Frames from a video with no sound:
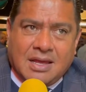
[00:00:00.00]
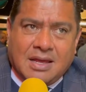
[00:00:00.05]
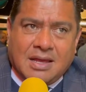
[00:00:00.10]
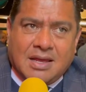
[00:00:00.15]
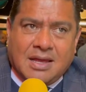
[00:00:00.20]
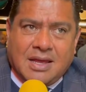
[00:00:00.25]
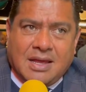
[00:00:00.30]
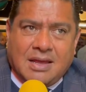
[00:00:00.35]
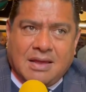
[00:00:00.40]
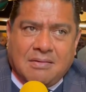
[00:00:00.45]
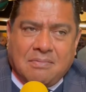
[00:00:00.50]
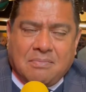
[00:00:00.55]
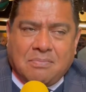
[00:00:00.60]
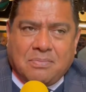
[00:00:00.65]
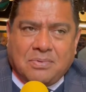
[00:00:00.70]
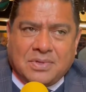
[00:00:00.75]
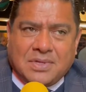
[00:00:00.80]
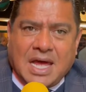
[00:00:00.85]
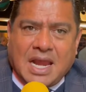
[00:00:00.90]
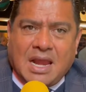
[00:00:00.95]
eh,
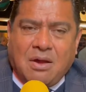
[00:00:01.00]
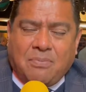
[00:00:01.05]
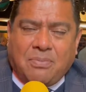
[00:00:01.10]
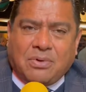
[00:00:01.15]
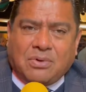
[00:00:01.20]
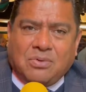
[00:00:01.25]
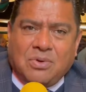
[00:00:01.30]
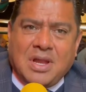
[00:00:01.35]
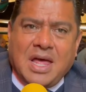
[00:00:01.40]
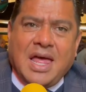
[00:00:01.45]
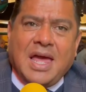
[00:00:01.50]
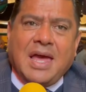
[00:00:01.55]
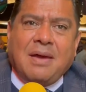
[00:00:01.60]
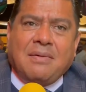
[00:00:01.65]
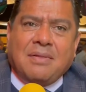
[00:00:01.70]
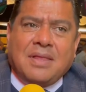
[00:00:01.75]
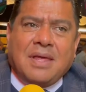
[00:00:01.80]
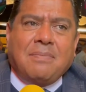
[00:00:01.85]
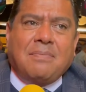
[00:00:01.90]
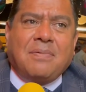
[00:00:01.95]
pues, dar la oportunidad
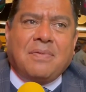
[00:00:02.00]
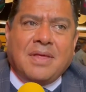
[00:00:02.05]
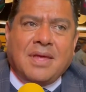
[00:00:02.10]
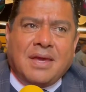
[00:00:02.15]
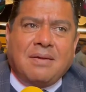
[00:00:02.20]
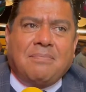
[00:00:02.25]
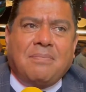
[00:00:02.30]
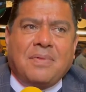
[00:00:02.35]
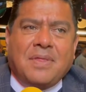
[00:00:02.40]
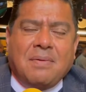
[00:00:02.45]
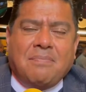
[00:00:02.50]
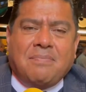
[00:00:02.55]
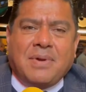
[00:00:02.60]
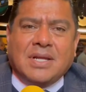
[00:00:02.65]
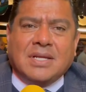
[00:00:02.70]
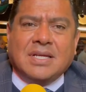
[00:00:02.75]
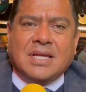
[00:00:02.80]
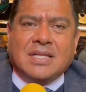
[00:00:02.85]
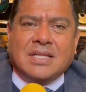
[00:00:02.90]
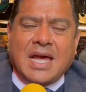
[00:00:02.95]
de,
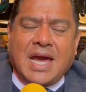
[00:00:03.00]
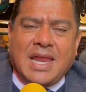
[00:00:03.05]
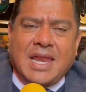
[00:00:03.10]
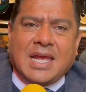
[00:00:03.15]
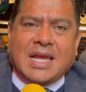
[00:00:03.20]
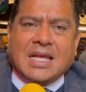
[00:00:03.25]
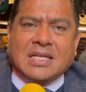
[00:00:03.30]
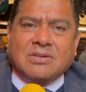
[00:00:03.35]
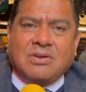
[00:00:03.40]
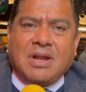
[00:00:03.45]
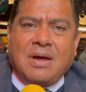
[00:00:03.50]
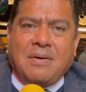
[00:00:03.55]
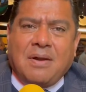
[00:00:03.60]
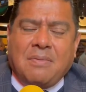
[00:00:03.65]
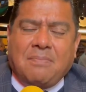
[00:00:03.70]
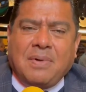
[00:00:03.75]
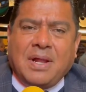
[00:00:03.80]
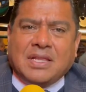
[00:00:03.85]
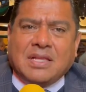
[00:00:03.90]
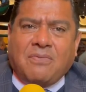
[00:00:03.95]
presentar y que sea una
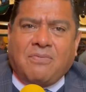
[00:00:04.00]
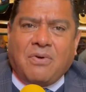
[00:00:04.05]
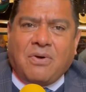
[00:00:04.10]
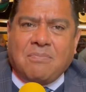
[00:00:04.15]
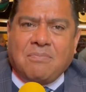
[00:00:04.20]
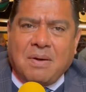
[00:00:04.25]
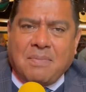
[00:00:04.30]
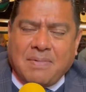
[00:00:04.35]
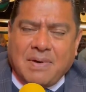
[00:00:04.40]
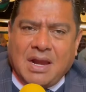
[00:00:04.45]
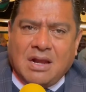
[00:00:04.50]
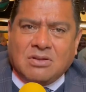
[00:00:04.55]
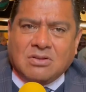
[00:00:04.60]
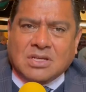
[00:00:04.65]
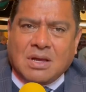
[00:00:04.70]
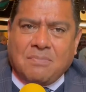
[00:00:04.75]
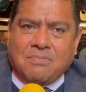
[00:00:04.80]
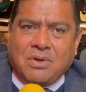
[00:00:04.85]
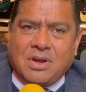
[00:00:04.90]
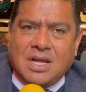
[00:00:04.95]
gran plataforma para los
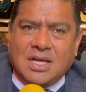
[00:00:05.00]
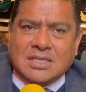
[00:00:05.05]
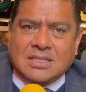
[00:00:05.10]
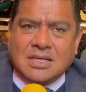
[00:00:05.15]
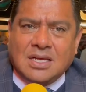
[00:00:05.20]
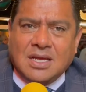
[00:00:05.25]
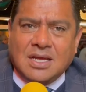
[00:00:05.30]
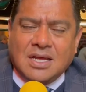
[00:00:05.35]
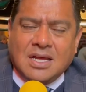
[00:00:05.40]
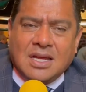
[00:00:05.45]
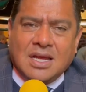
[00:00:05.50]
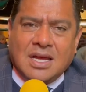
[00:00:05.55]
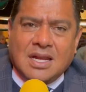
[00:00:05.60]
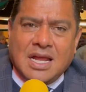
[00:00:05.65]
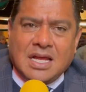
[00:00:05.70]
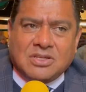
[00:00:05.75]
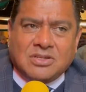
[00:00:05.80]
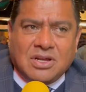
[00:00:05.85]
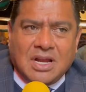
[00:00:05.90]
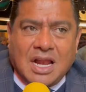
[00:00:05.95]
campeones
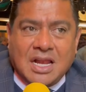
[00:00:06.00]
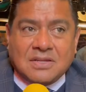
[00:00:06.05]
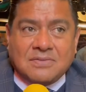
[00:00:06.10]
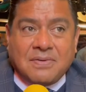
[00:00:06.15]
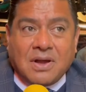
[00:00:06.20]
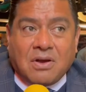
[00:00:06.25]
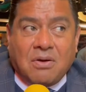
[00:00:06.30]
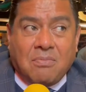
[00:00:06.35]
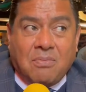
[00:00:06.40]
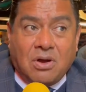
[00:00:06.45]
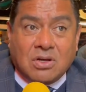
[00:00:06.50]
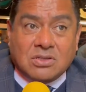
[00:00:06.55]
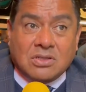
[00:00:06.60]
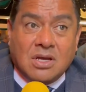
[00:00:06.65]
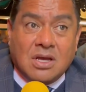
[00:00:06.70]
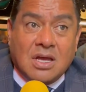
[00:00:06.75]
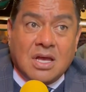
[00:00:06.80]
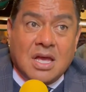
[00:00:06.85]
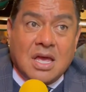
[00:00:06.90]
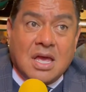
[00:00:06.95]
nacionales FECOMBOX.
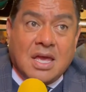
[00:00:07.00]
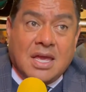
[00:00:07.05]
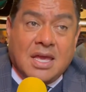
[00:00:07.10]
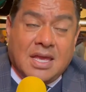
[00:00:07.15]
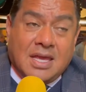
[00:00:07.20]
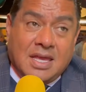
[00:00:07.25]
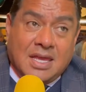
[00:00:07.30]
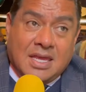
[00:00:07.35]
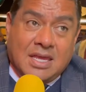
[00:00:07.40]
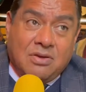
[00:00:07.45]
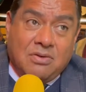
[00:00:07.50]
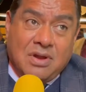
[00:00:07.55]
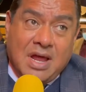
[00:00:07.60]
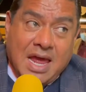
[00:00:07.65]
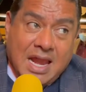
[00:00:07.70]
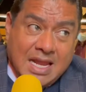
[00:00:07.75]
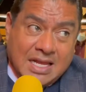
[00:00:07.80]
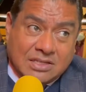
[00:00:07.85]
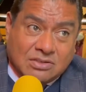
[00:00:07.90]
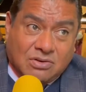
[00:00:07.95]
Y una
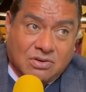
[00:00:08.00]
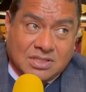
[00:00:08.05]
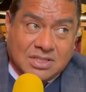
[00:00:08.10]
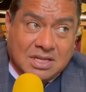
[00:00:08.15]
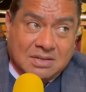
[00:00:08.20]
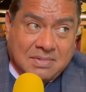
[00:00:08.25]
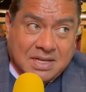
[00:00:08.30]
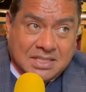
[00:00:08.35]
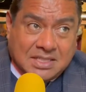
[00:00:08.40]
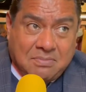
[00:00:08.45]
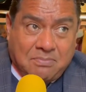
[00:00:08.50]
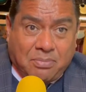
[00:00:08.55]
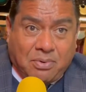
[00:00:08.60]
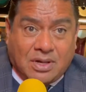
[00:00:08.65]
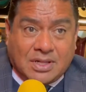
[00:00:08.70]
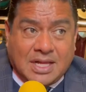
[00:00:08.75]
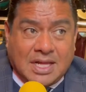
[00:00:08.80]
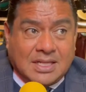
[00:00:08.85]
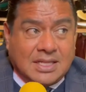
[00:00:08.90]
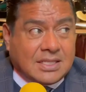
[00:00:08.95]
de las cosas más
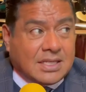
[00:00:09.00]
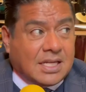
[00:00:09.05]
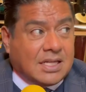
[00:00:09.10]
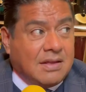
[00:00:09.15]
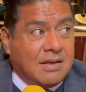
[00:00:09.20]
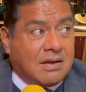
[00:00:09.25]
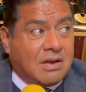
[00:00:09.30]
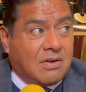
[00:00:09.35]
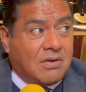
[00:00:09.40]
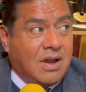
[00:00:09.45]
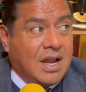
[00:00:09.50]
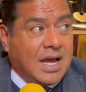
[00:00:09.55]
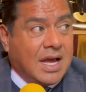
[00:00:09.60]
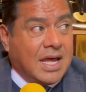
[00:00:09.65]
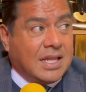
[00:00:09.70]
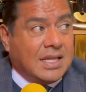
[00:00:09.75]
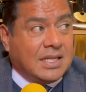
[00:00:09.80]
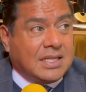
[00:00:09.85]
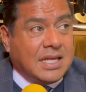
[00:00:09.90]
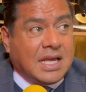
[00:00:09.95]
importantes que tiene que ver con la
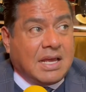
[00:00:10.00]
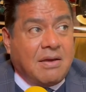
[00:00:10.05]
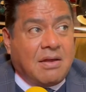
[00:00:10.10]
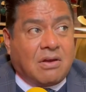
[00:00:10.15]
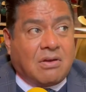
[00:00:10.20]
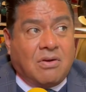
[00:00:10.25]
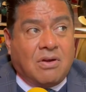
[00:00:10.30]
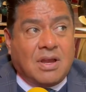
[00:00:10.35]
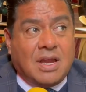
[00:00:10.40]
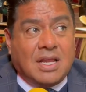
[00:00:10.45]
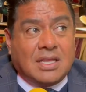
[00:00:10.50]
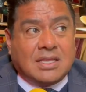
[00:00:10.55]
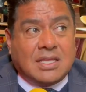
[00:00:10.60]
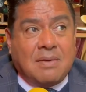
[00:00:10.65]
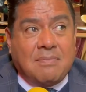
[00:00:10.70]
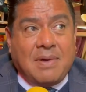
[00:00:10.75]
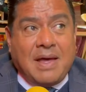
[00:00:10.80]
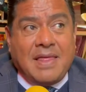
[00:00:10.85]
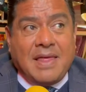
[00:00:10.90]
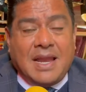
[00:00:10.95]
carta tiene que ver con el
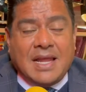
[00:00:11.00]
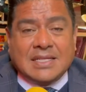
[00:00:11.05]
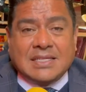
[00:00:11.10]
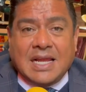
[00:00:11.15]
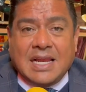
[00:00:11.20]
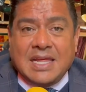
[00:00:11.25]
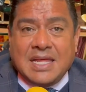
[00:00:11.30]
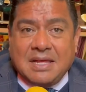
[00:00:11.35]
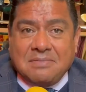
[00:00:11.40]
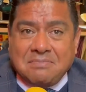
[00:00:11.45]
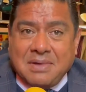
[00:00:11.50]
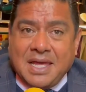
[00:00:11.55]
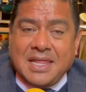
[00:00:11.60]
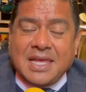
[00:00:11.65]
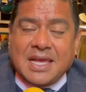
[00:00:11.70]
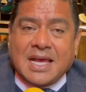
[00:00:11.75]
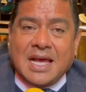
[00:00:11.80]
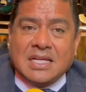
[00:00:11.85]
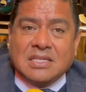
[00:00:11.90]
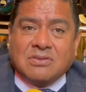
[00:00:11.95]
tema de las salidas
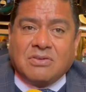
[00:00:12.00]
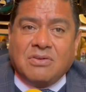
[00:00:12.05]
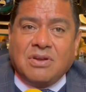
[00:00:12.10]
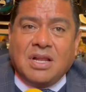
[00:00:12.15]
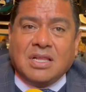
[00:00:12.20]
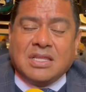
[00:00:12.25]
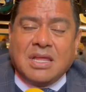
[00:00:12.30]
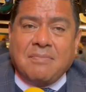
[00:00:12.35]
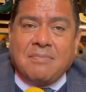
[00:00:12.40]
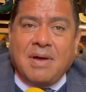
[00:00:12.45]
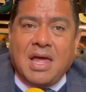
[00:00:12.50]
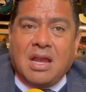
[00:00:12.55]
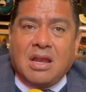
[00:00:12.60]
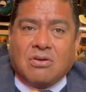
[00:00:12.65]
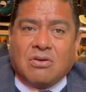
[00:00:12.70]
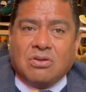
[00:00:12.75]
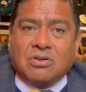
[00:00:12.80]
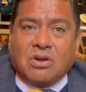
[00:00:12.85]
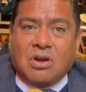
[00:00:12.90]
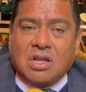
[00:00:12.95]
médicas, con el tema del
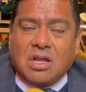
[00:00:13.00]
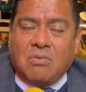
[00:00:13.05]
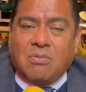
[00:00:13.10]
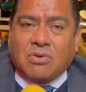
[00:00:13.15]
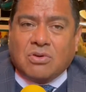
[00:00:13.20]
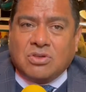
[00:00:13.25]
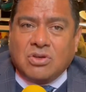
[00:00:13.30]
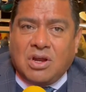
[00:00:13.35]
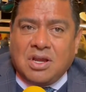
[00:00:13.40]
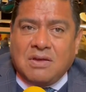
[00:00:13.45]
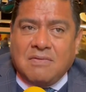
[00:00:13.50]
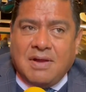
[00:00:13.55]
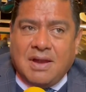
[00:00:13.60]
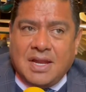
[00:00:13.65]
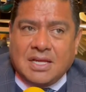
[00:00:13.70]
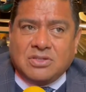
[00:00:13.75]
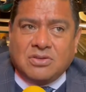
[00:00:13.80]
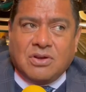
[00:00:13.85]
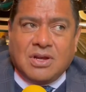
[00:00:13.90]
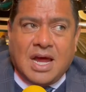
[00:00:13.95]
control del boxeo a nivel
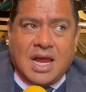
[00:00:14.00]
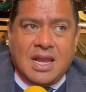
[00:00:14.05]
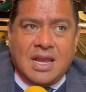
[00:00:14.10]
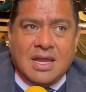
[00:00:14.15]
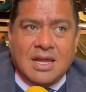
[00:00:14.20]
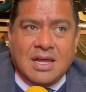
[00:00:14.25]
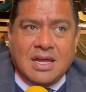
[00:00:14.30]
nacional.